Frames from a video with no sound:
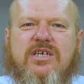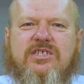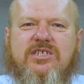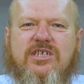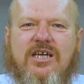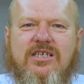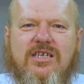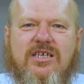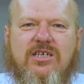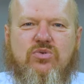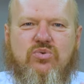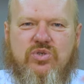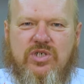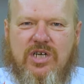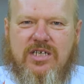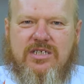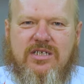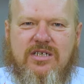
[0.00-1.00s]
скачайте,
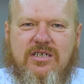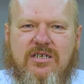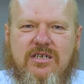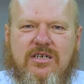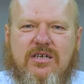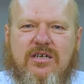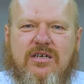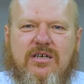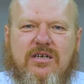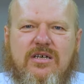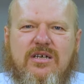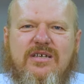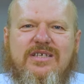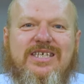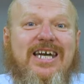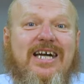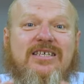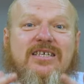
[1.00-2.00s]
изучайте.
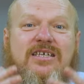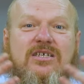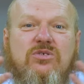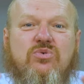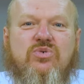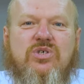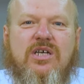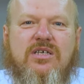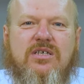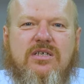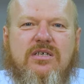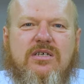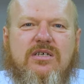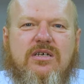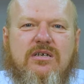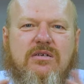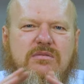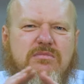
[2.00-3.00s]
Не хотите изучать
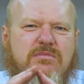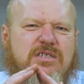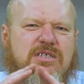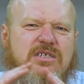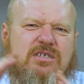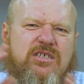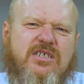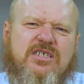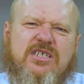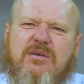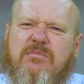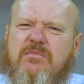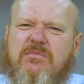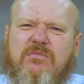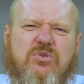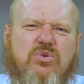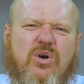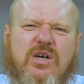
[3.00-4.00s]
слишком
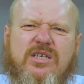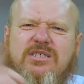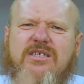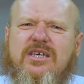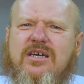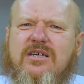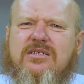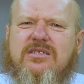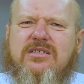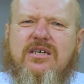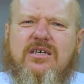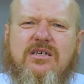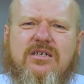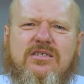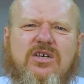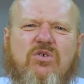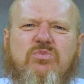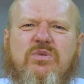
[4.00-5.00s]
много
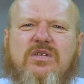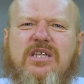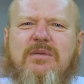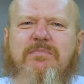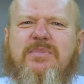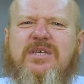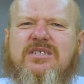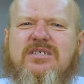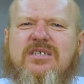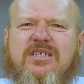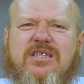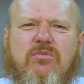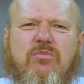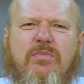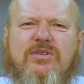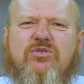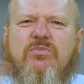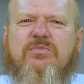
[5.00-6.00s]
текста, заумно написано и
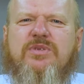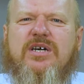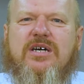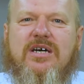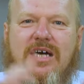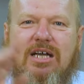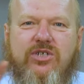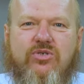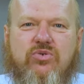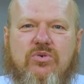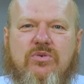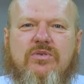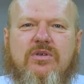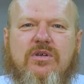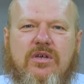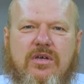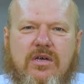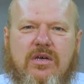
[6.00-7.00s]
тому подобное, хорошо.
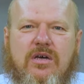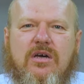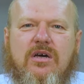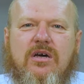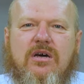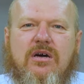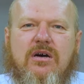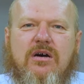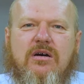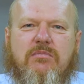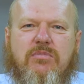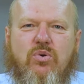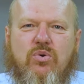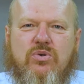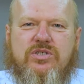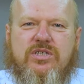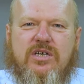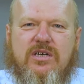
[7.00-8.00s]

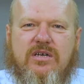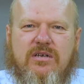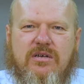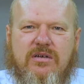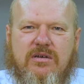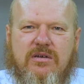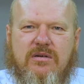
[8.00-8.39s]
Просто